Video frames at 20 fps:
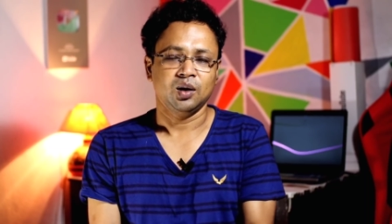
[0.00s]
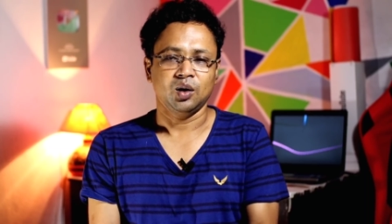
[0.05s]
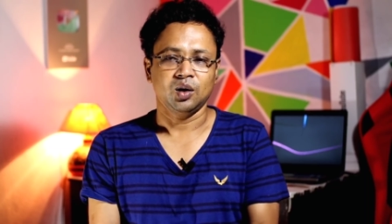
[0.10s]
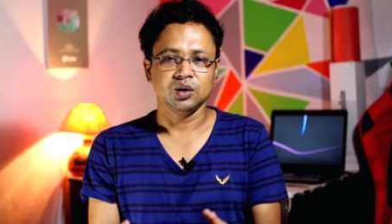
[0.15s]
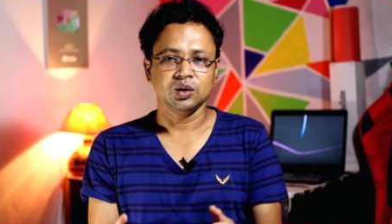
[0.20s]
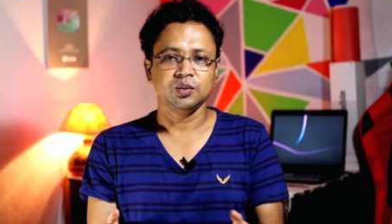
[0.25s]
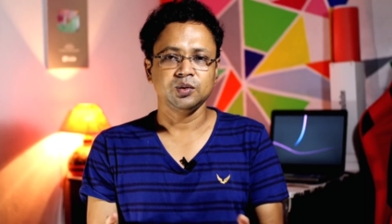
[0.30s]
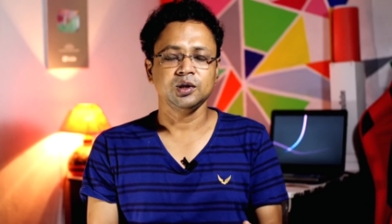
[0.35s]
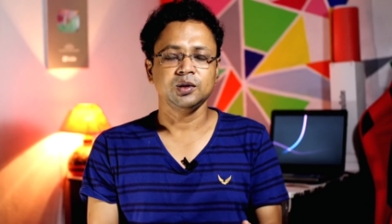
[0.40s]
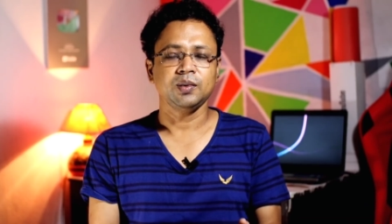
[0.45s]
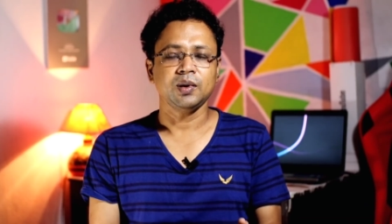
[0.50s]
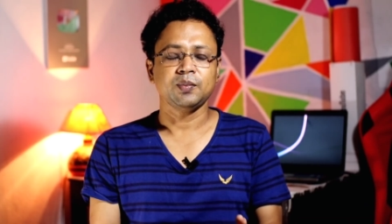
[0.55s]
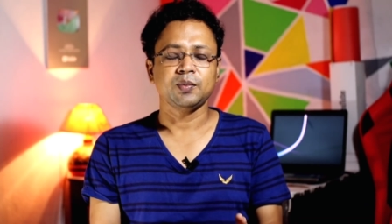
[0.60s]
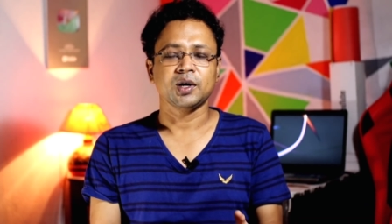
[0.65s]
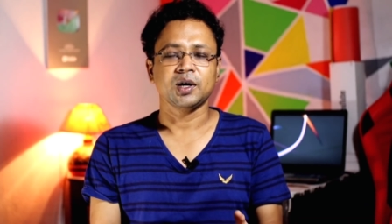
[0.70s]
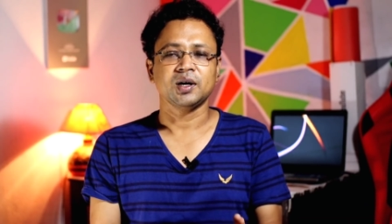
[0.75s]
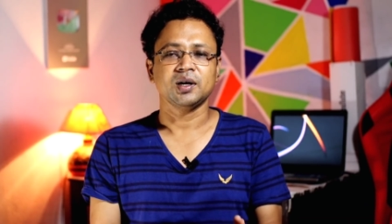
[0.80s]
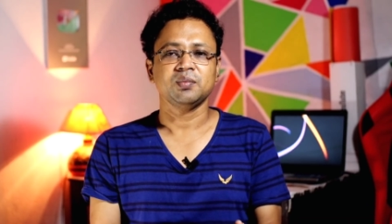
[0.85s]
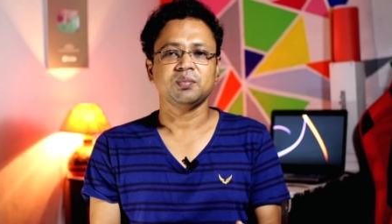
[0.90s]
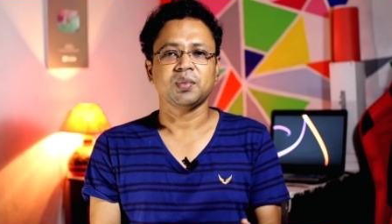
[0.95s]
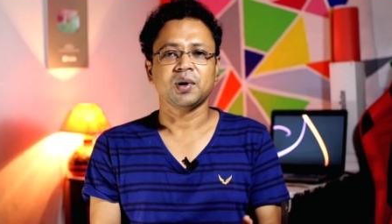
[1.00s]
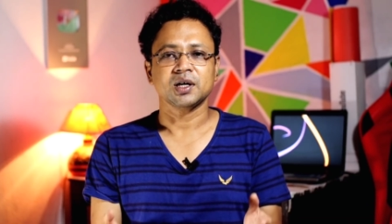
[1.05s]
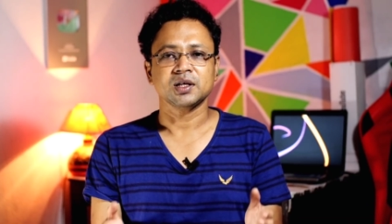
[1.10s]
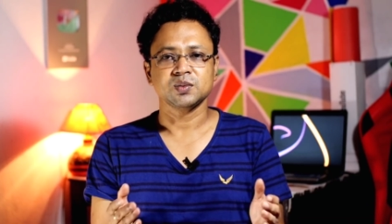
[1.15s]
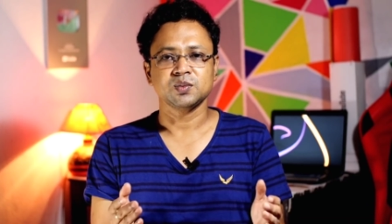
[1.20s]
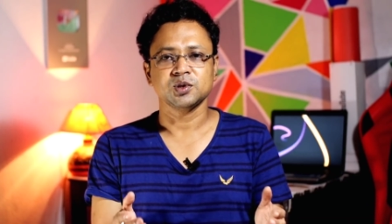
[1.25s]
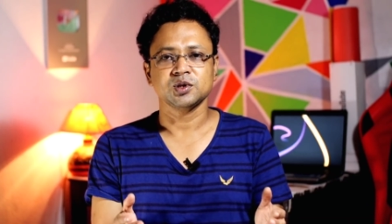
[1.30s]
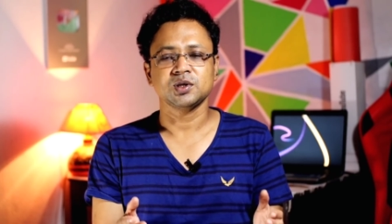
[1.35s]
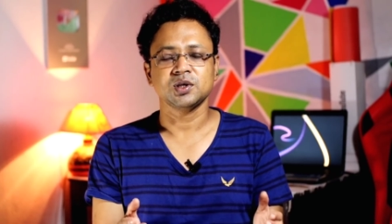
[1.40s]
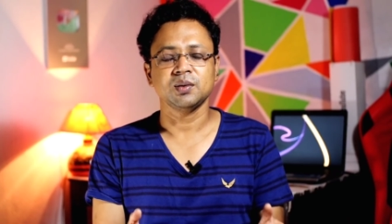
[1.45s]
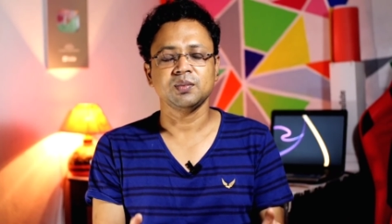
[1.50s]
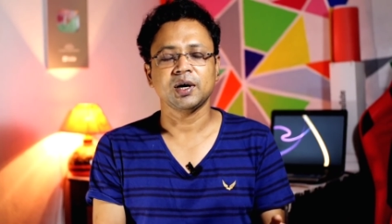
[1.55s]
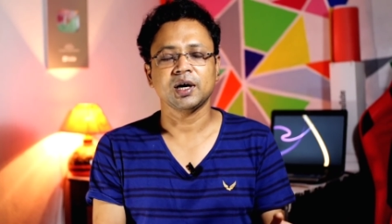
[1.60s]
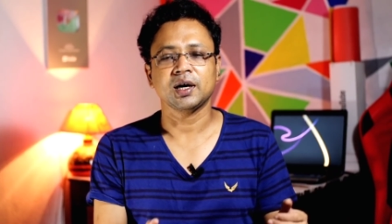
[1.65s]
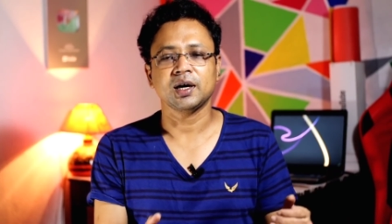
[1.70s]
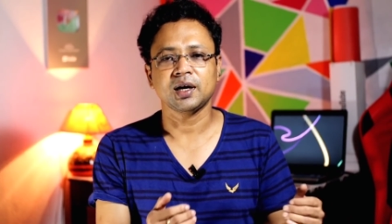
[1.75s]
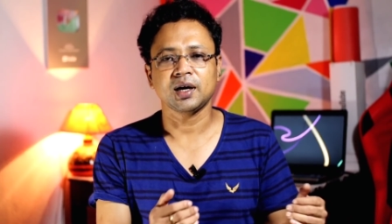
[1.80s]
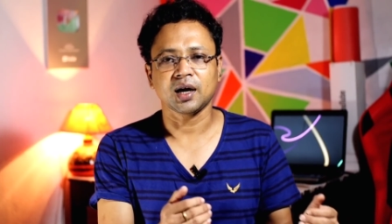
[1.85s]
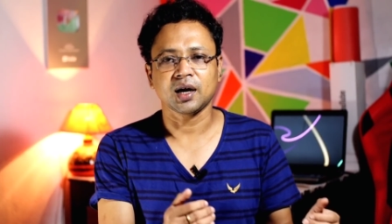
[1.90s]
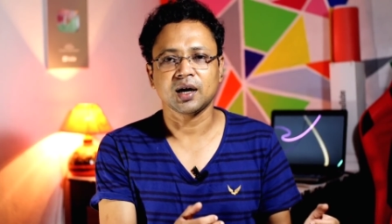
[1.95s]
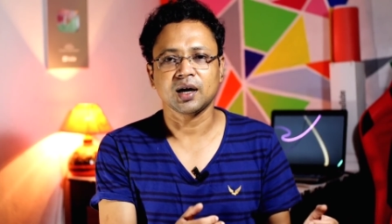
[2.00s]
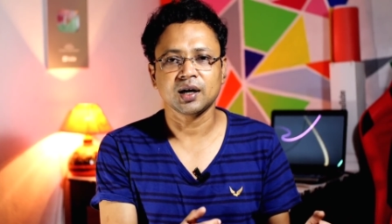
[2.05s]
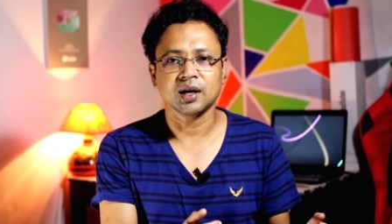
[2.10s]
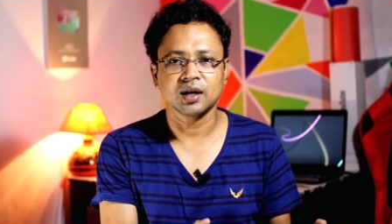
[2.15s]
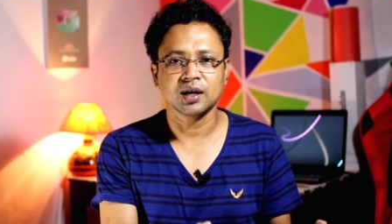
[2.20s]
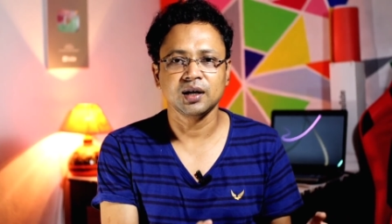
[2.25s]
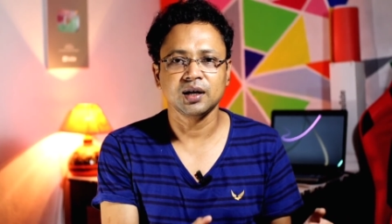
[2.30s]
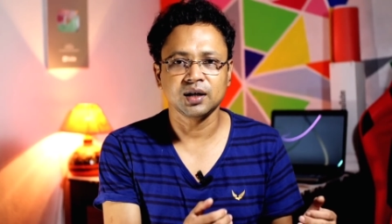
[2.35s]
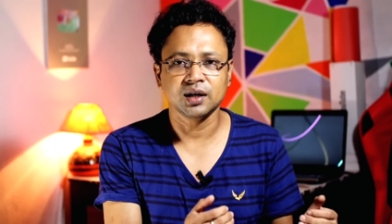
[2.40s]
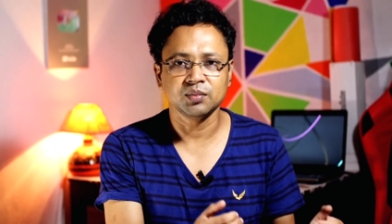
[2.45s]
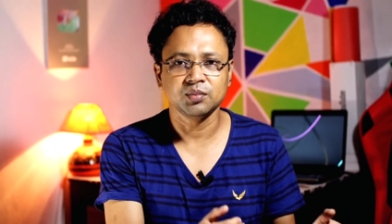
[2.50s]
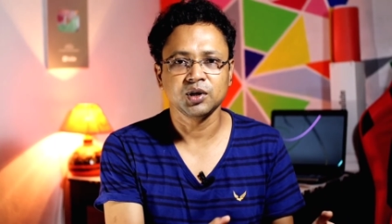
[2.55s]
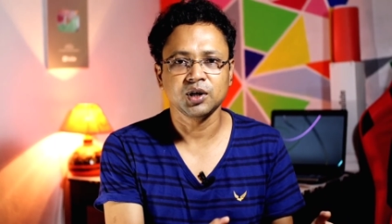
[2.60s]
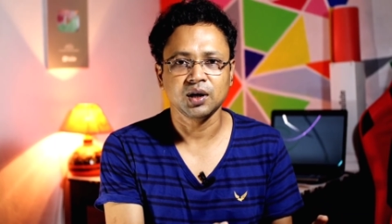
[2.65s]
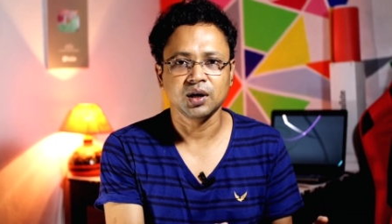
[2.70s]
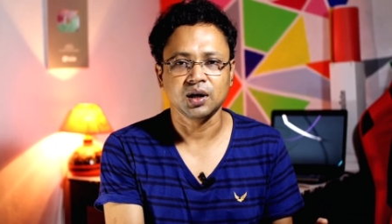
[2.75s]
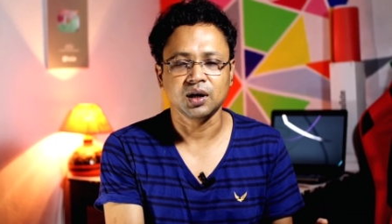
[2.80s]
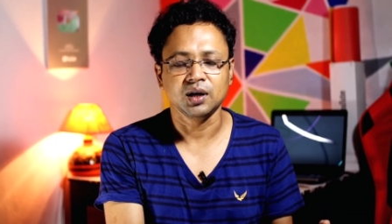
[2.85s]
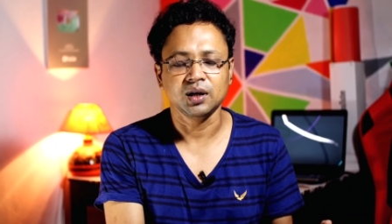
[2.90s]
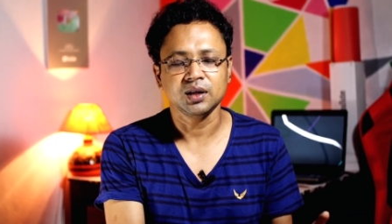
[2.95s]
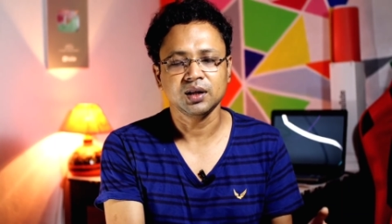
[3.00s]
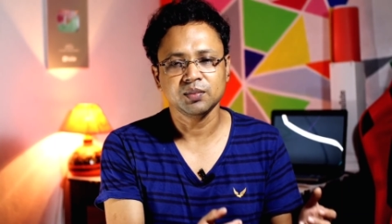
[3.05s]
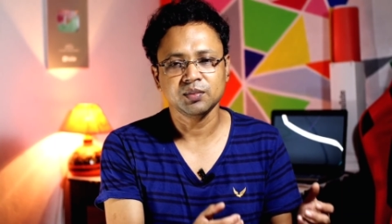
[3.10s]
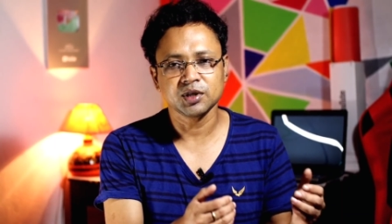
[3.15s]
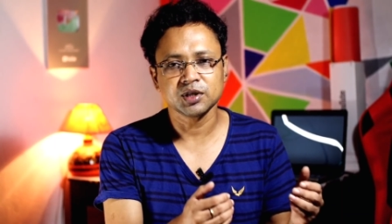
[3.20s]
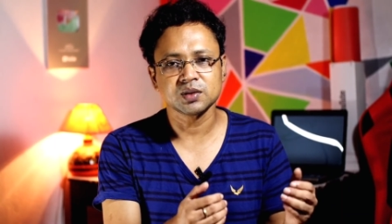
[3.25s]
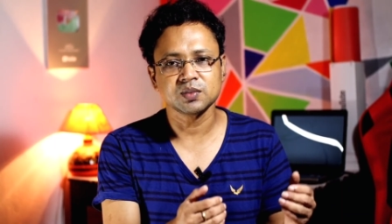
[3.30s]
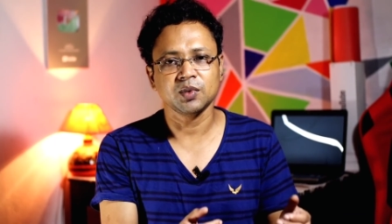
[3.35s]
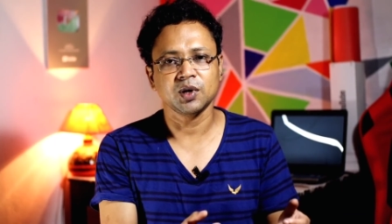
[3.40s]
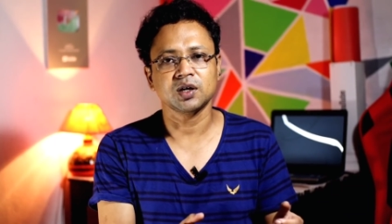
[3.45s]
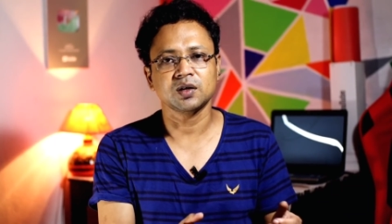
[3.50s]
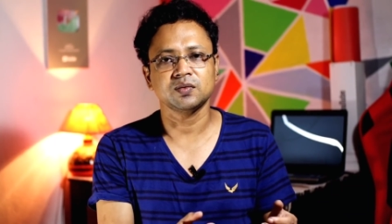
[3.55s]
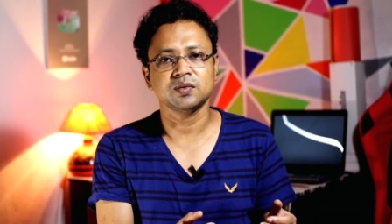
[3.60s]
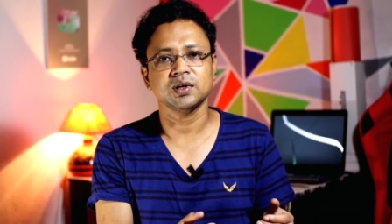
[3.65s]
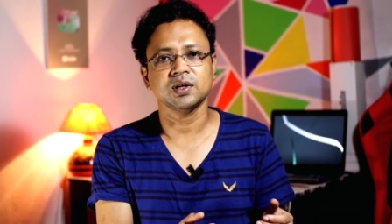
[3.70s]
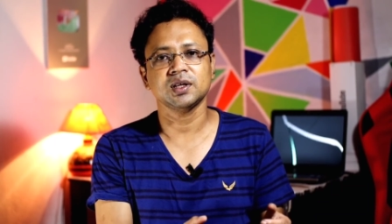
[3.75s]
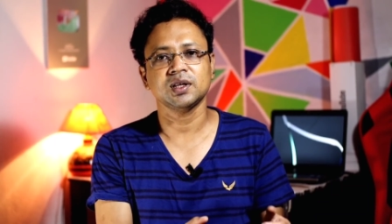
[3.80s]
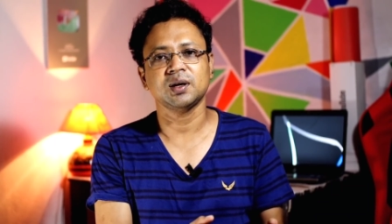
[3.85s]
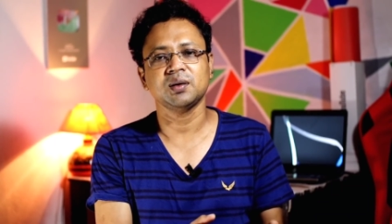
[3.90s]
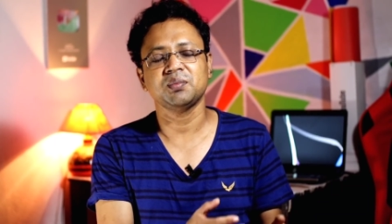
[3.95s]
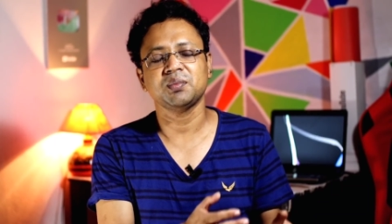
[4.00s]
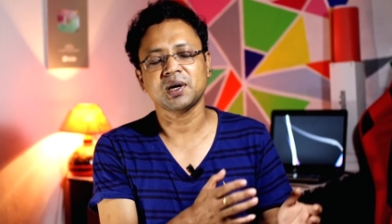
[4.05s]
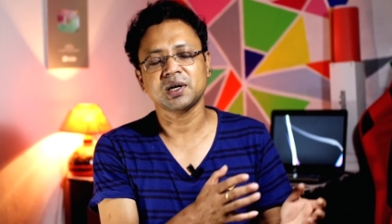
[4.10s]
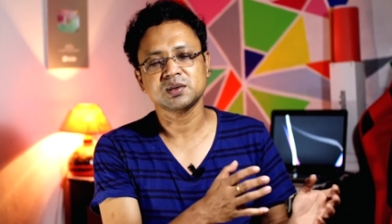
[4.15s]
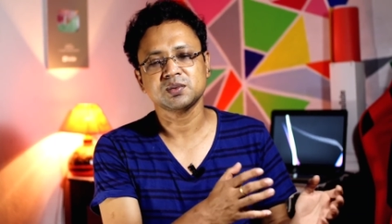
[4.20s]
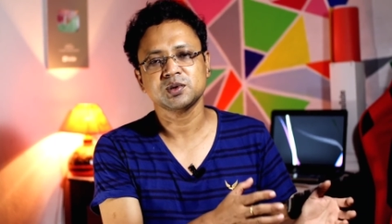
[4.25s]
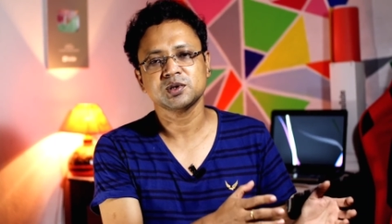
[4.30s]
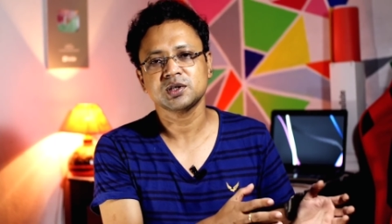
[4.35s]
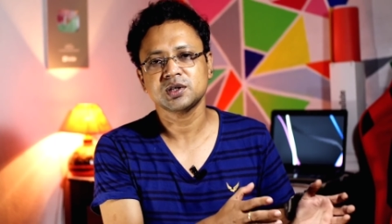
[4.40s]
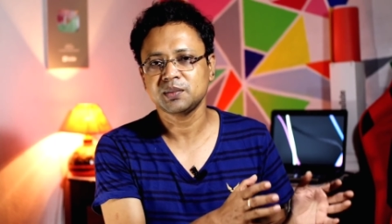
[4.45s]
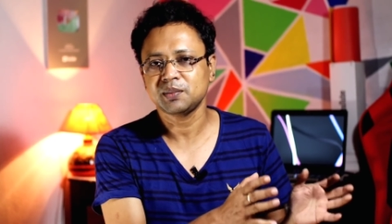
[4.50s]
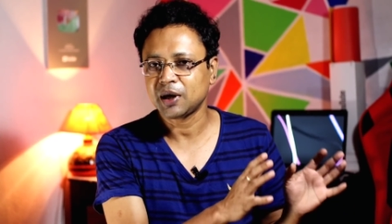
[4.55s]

অদ্ভুত ব্যাপার পাঁচ বছরে ব্যাংকে টাকা রাখলে ডাবল হয় তেমনি স্মার্টফোনের দাম পাঁচ বছরে